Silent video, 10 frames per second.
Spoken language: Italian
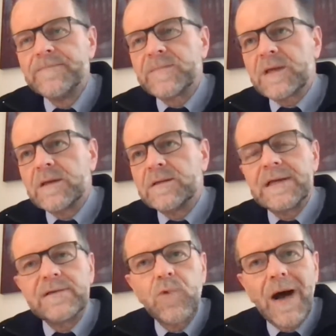mh, mm,
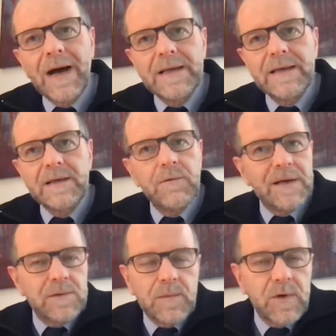intellettuali che
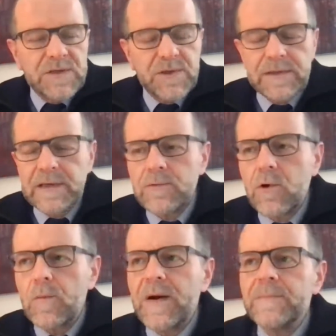riguardano poi la storia
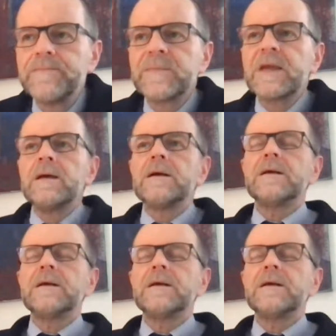dell'Europa, eh,